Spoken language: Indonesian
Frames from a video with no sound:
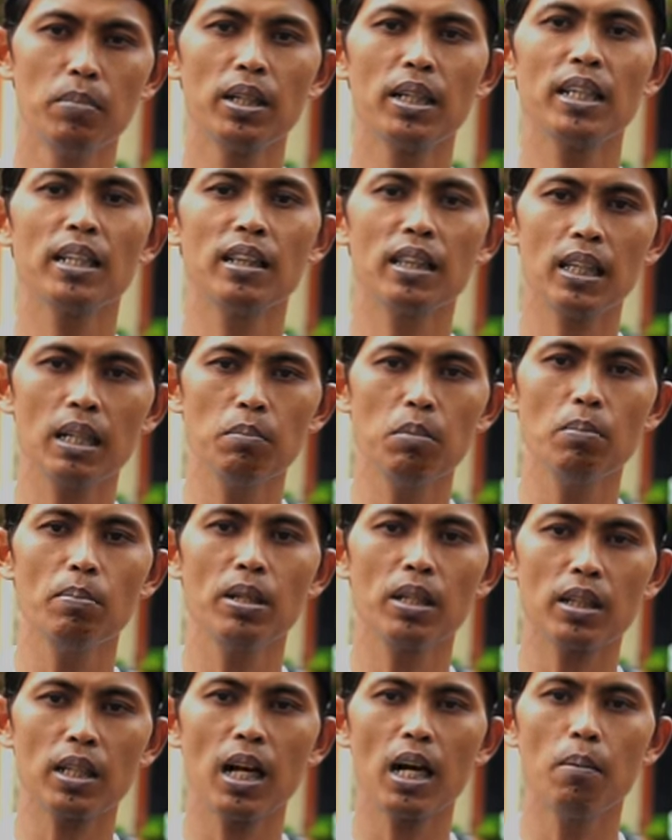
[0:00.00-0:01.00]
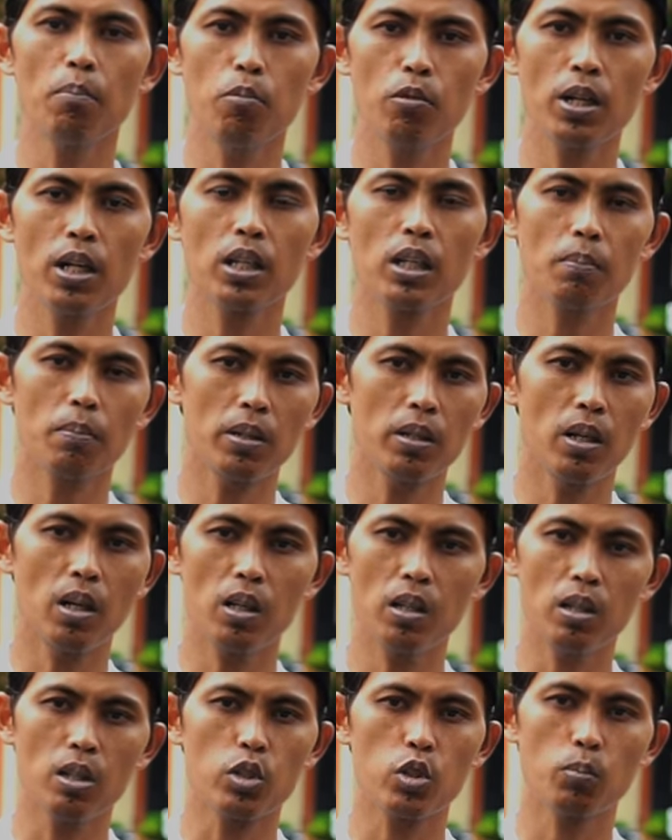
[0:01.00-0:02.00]
merintih meminta ampunan kepada
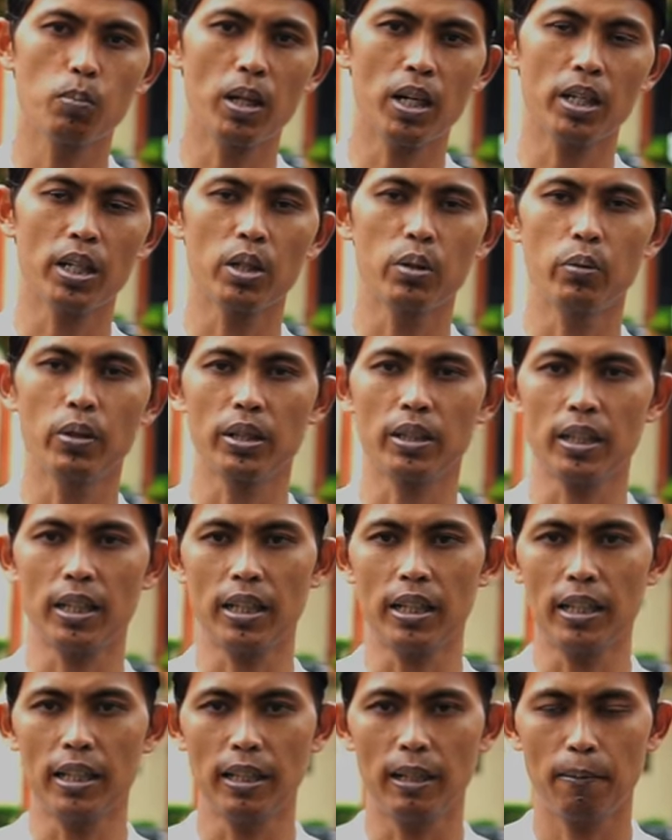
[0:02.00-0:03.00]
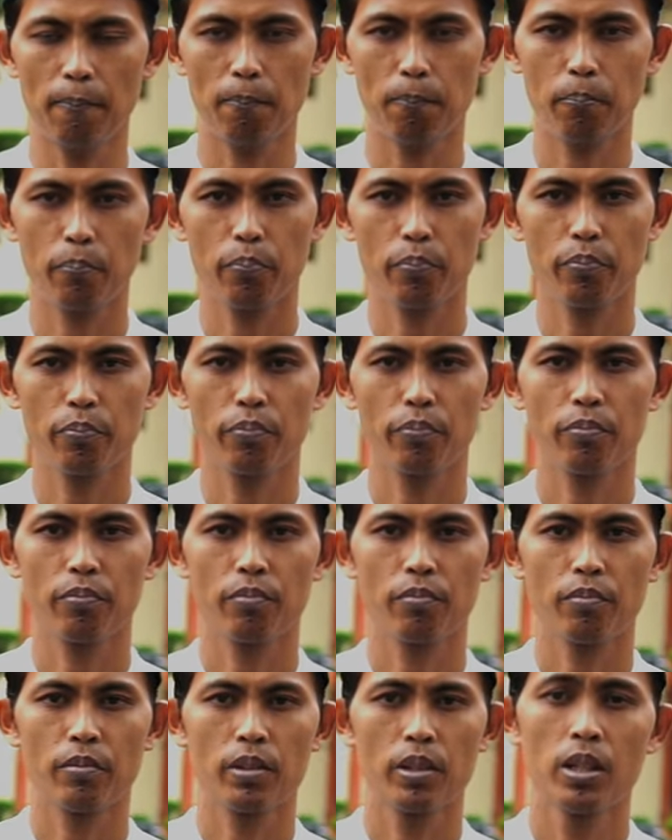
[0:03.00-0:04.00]
Allah Subhanahu wa taala.
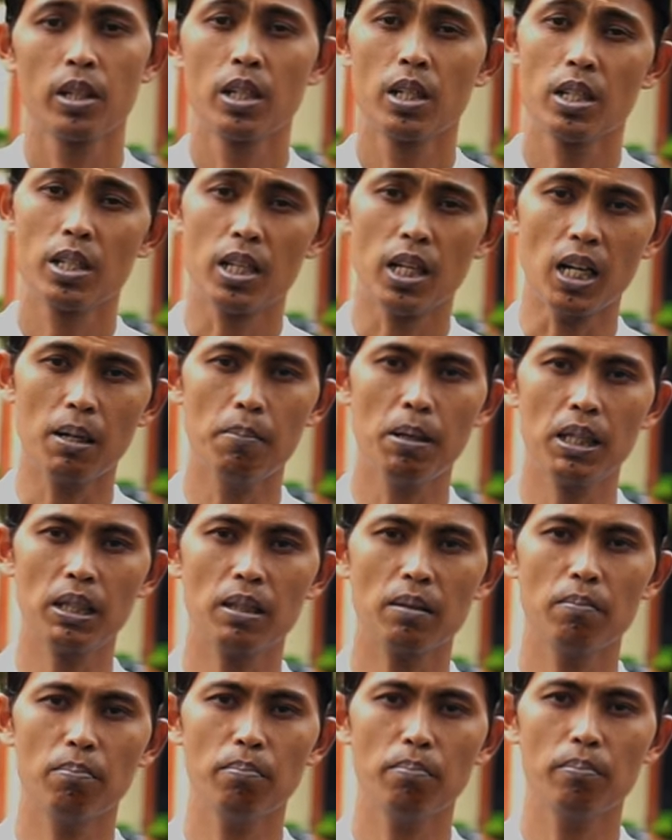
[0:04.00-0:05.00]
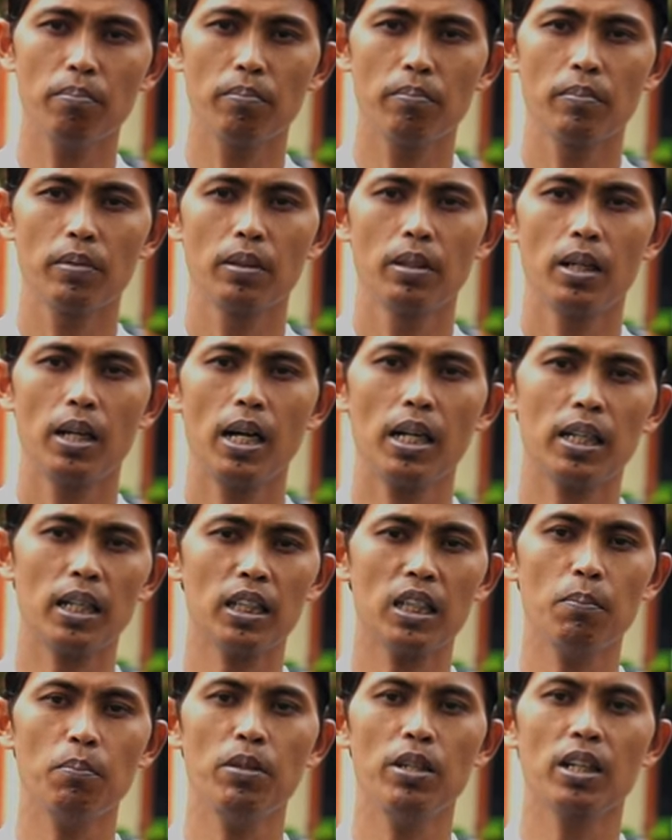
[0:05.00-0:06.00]
Sahabat
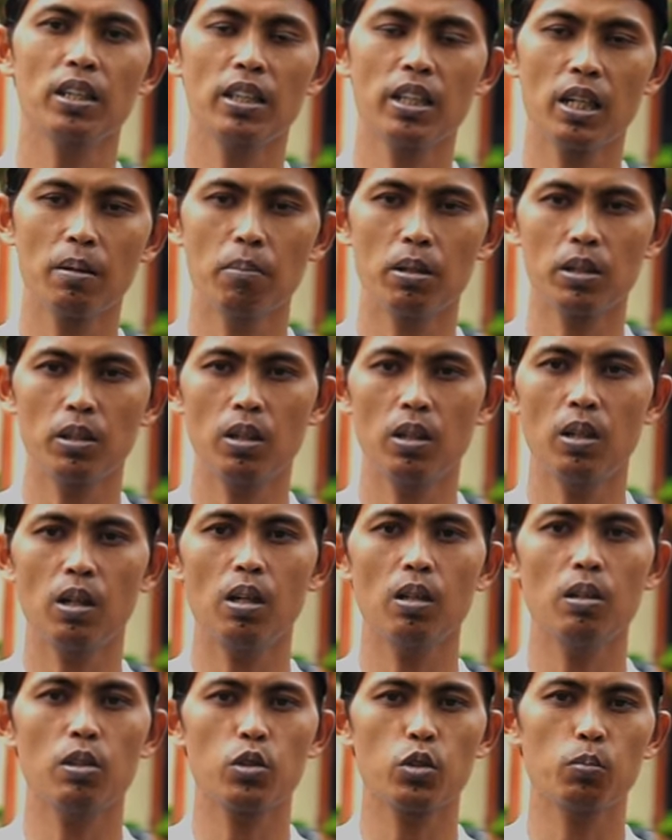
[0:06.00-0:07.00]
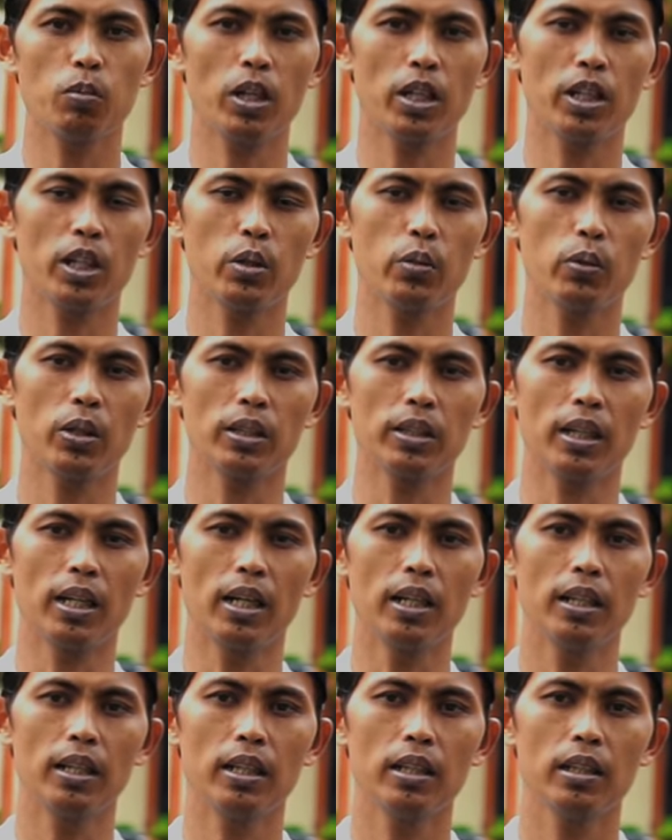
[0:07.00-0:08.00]
HKTP yang dirahmati oleh Allah Subhanahu wa
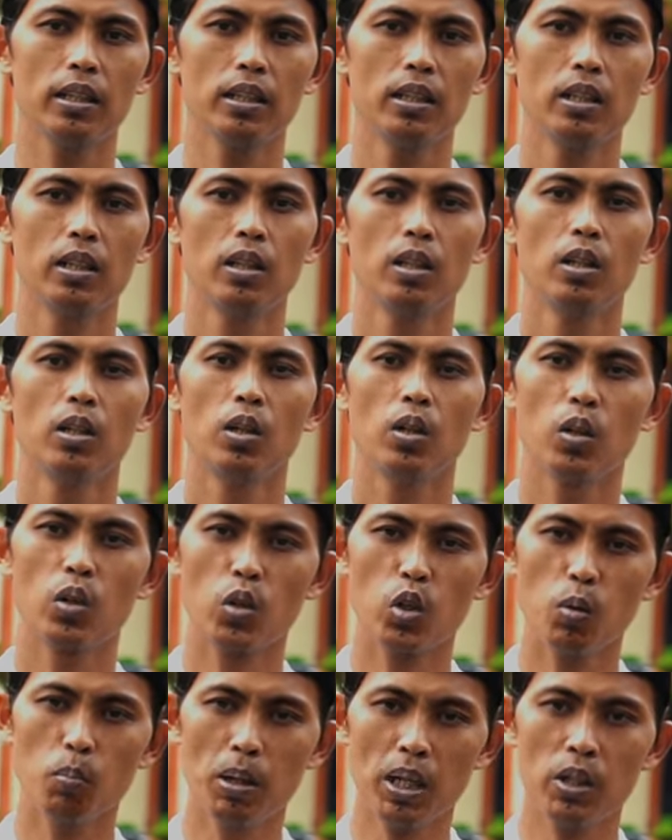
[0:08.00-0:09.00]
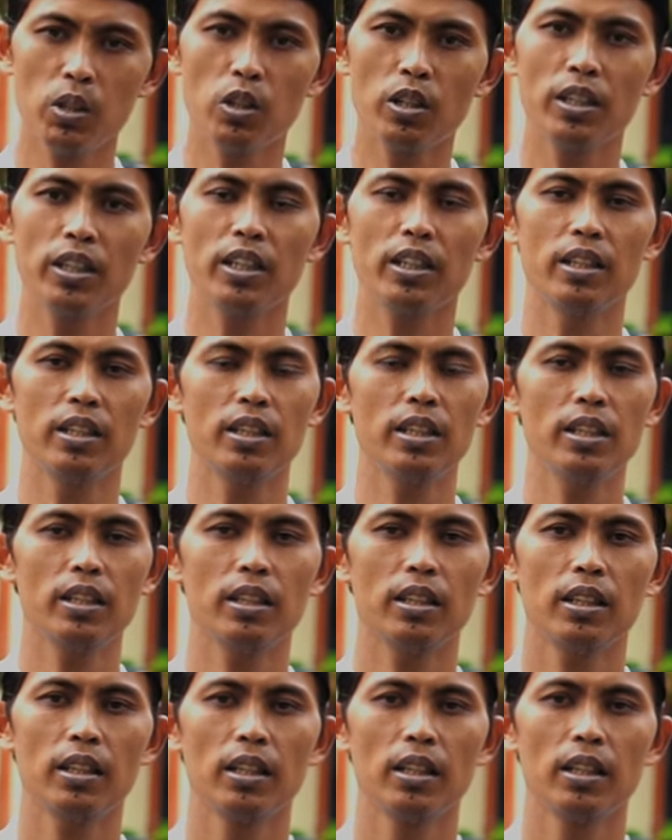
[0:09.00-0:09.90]
taala, Ramadan ini